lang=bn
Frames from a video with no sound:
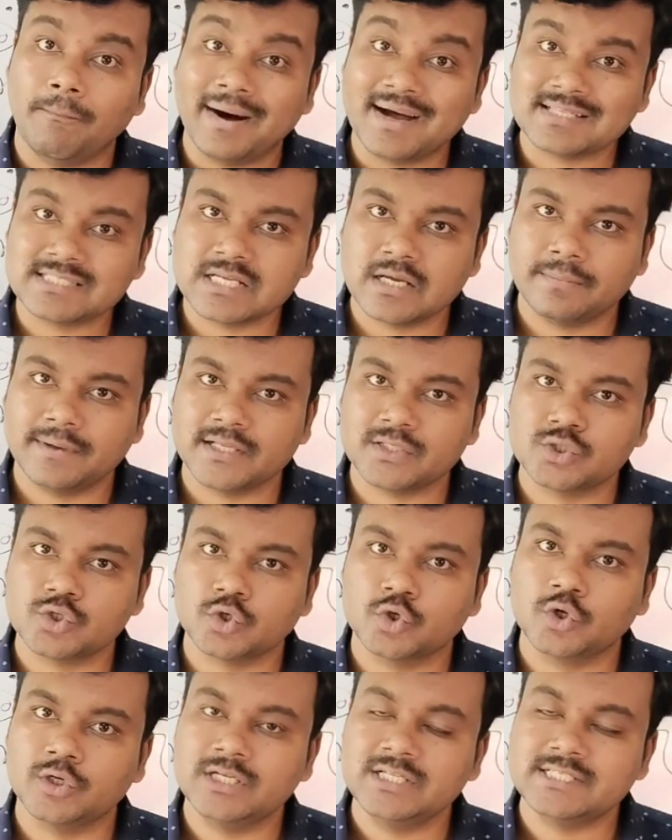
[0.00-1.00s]
বাঁচাবার
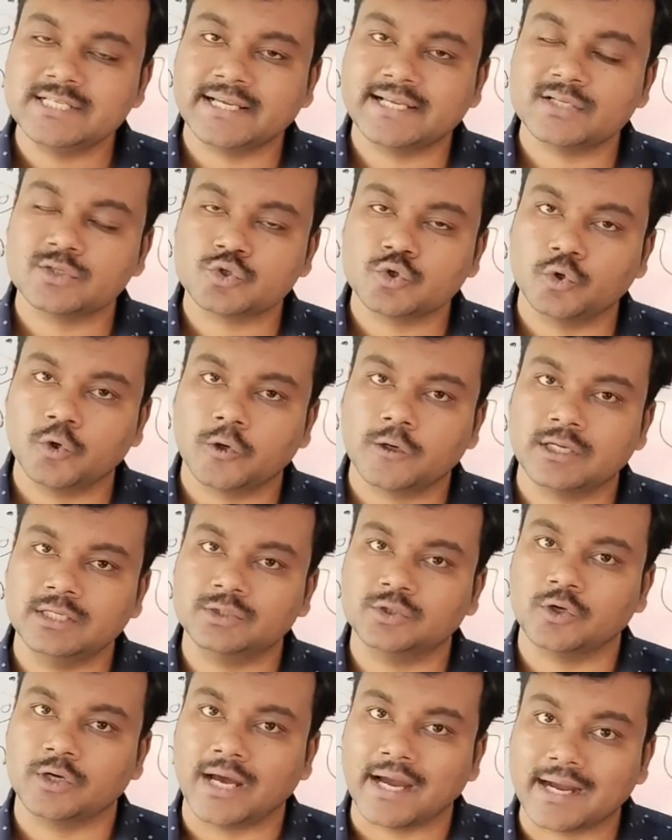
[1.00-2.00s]
জন্য নিজেকে
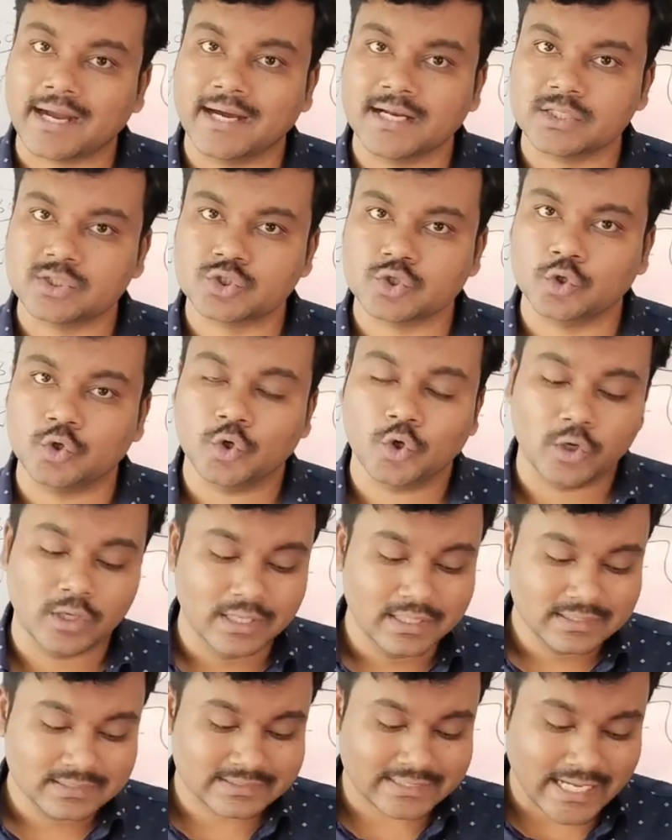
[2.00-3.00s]
সুরক্ষিত রাখার জন্য
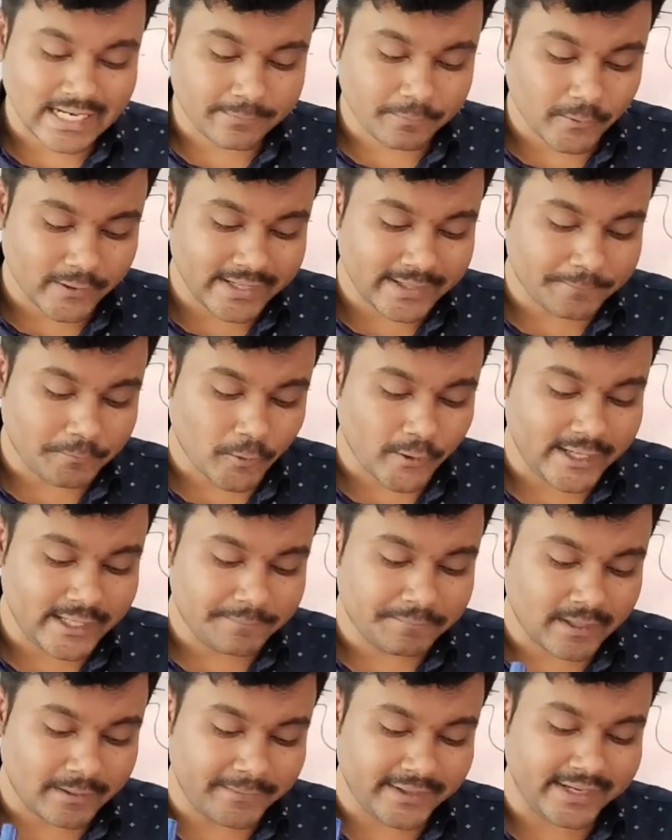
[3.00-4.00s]
তারপরের
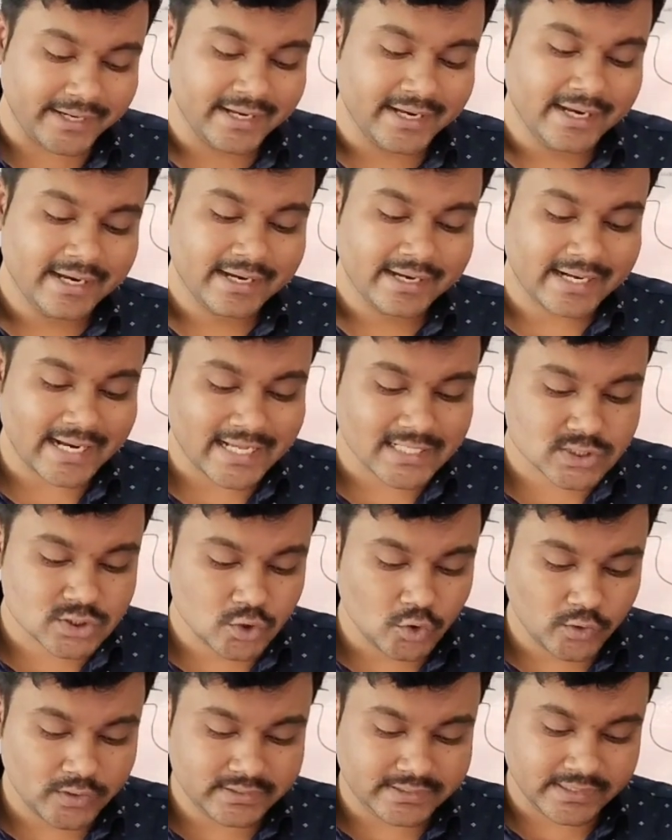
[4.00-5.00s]
পয়েন্ট পাবে
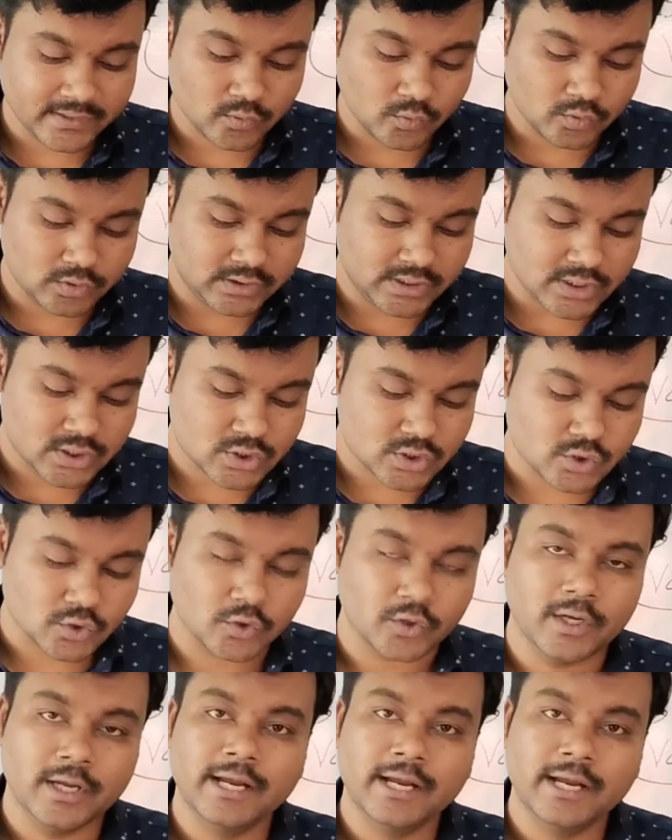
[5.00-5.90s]
রাজনৈতিক উদ্দেশ্য